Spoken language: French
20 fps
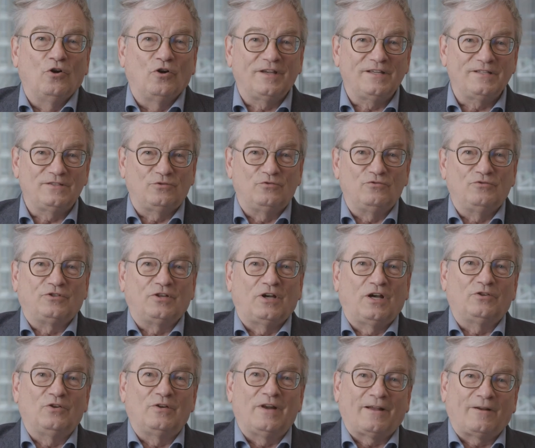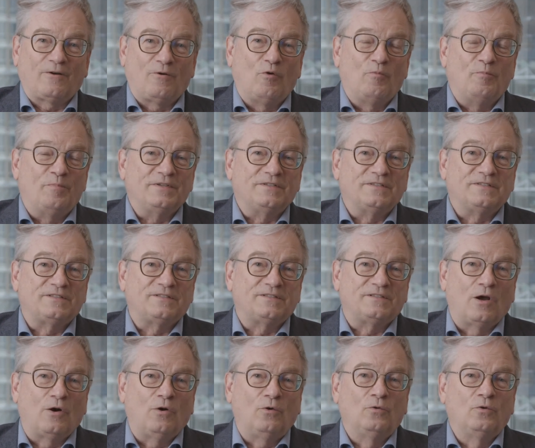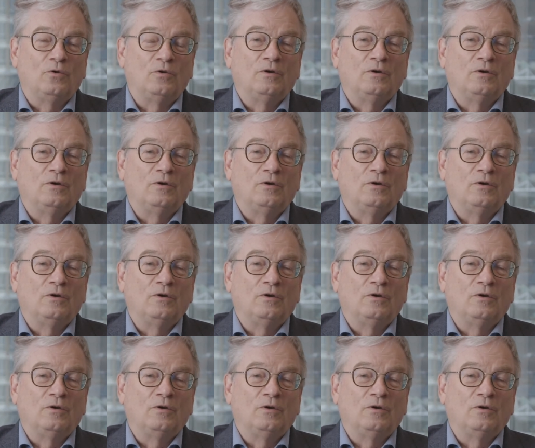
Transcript: résultat de la compétition